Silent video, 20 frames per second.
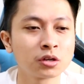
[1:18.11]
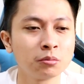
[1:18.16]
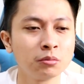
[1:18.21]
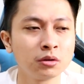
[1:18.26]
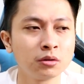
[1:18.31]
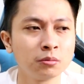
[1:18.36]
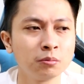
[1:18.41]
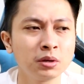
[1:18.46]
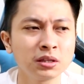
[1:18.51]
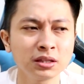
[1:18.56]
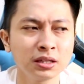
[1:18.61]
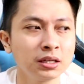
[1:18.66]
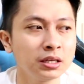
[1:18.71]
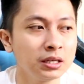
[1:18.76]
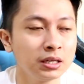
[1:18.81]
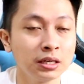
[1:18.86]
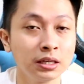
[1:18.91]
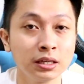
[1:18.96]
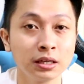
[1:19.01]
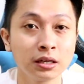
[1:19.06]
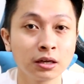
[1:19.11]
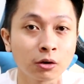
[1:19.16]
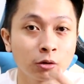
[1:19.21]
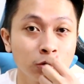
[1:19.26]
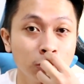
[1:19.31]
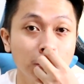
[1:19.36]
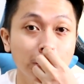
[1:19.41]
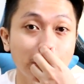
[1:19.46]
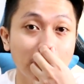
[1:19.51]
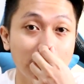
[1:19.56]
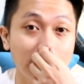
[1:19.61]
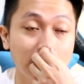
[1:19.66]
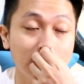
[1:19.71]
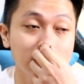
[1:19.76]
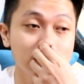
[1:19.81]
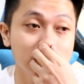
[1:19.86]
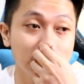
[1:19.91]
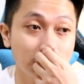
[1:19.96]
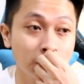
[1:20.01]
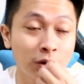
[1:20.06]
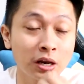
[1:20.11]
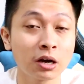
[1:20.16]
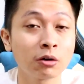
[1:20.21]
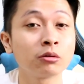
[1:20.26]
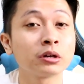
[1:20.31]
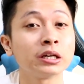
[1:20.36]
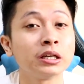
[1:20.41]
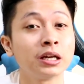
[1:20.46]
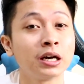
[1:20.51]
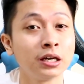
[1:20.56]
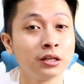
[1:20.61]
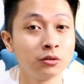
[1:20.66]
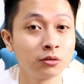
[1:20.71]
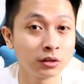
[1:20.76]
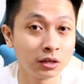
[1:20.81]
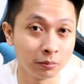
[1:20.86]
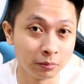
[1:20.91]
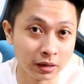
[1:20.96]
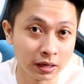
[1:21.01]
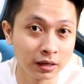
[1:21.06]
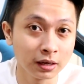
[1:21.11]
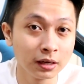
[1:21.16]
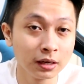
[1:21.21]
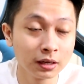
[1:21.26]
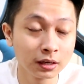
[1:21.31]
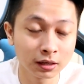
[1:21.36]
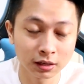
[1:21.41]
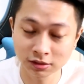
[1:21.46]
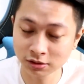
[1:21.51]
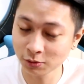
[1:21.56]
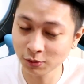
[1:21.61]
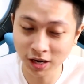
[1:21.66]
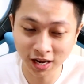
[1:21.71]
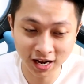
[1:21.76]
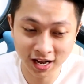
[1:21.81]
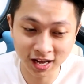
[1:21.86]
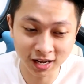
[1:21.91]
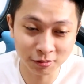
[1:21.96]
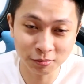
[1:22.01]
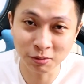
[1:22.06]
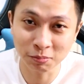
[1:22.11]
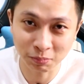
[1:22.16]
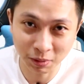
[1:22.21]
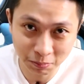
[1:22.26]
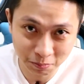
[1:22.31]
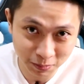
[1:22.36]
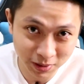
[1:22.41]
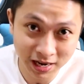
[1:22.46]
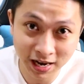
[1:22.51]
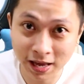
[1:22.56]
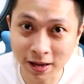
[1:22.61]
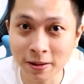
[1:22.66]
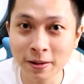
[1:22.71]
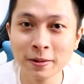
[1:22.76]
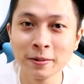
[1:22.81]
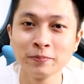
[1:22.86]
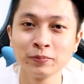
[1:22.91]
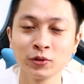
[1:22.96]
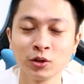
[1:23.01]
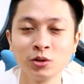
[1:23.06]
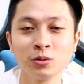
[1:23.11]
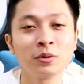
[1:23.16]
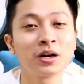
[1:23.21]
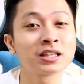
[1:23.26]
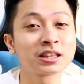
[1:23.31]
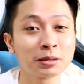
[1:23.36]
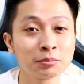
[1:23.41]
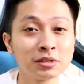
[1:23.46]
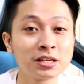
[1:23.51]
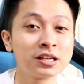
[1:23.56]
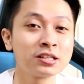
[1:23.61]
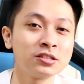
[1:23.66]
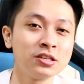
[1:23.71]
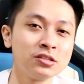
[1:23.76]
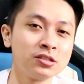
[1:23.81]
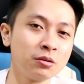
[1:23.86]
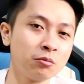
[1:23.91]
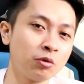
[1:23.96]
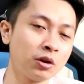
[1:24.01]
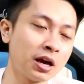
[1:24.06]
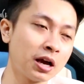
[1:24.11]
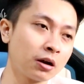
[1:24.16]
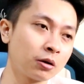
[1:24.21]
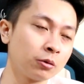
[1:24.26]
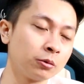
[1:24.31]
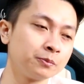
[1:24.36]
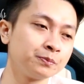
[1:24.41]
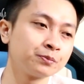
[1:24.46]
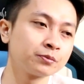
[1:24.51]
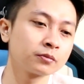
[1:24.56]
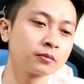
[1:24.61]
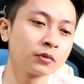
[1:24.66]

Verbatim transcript: Sabi ko, ba't nanginginig ako? Yung pala kasi wala akong kinain nung gabi. Kasi wala nga kaming pambili. Yun yung mga time na nagsisimula ako.